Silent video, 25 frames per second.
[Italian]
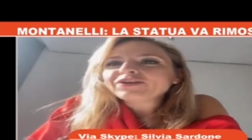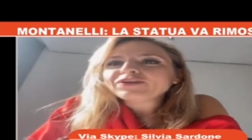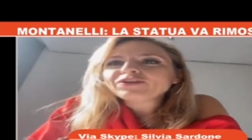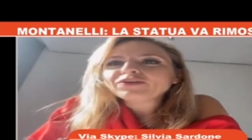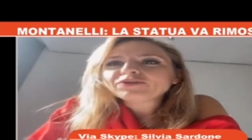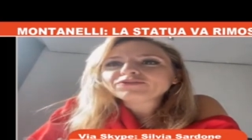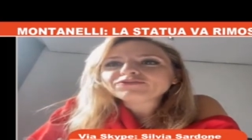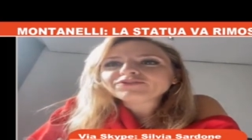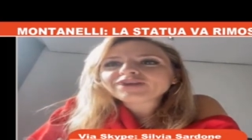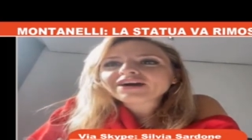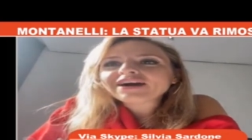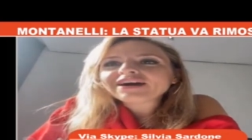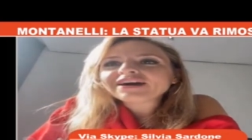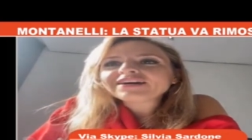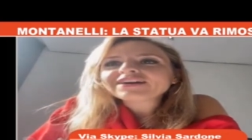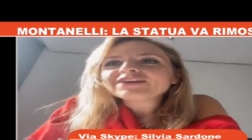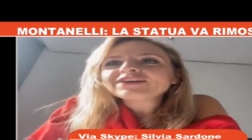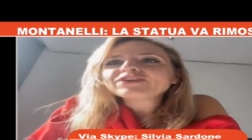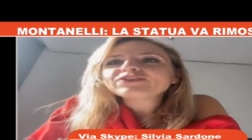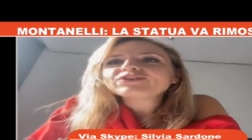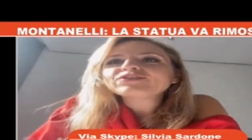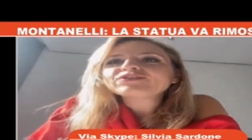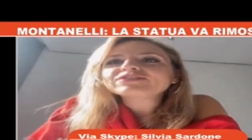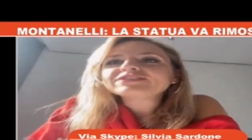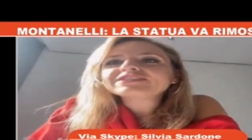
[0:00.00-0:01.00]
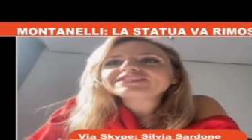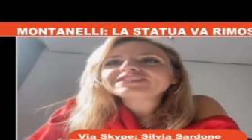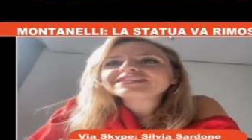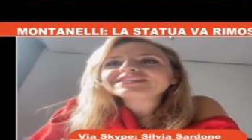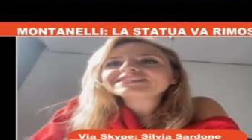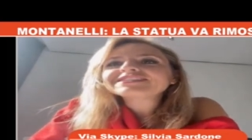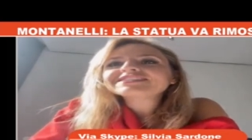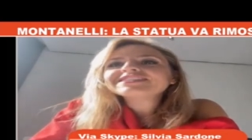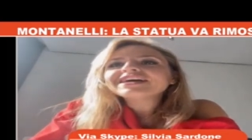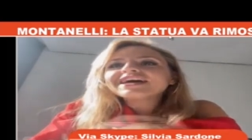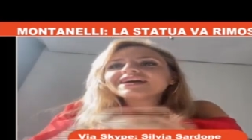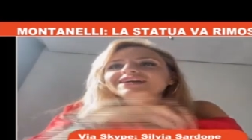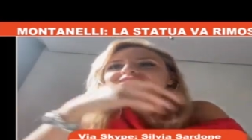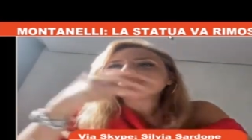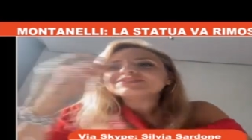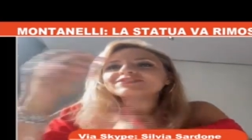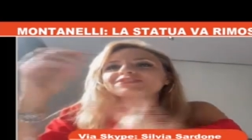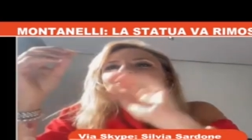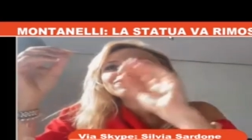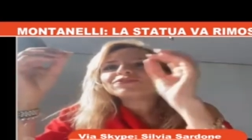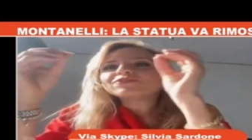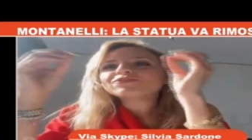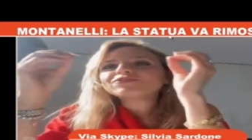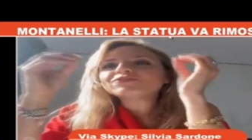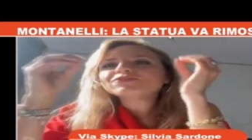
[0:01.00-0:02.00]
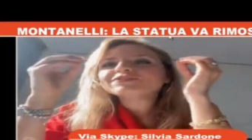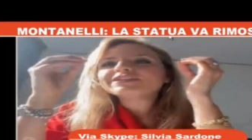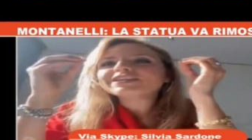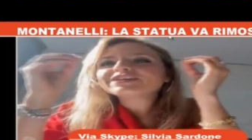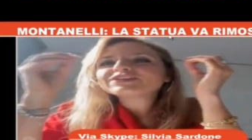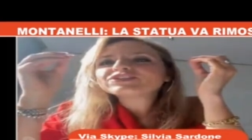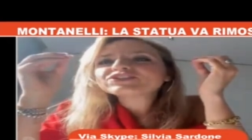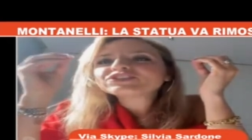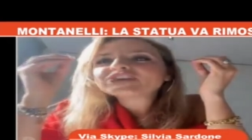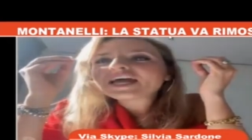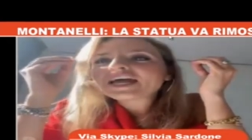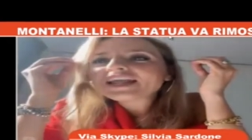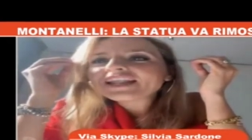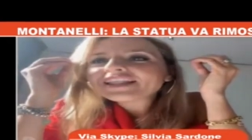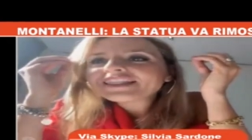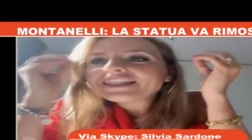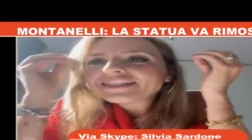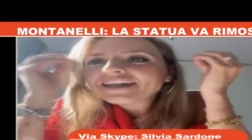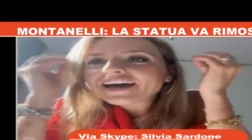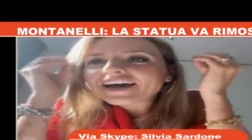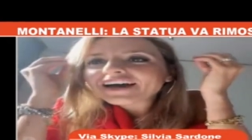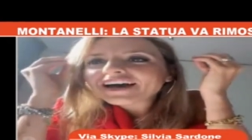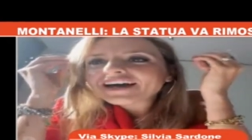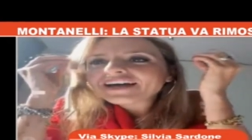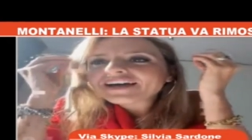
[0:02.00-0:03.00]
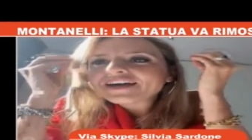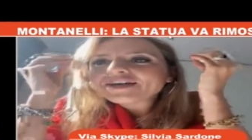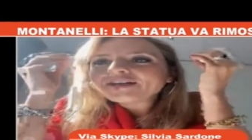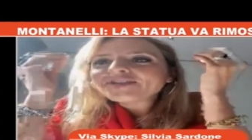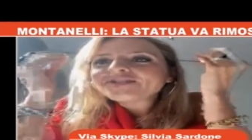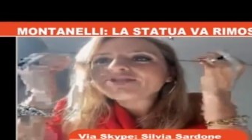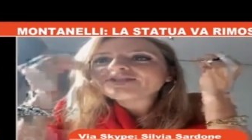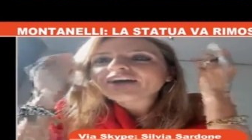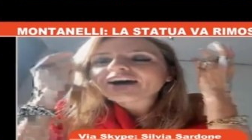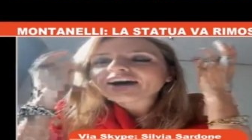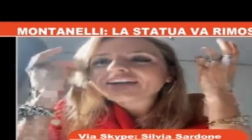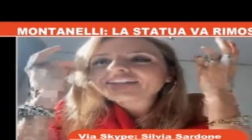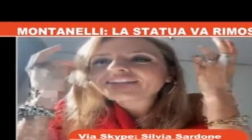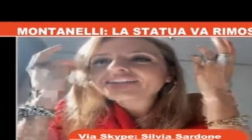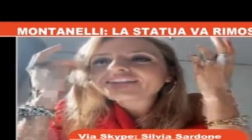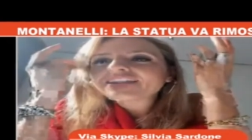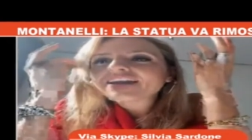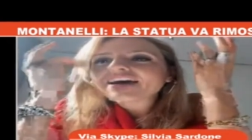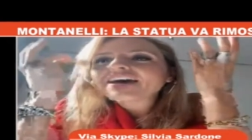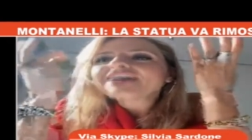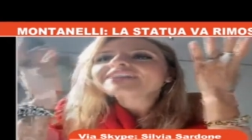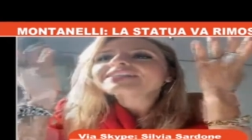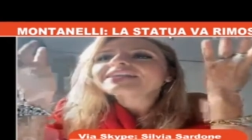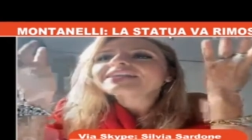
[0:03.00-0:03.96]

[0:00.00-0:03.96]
Lo fa contestando una scelta fatta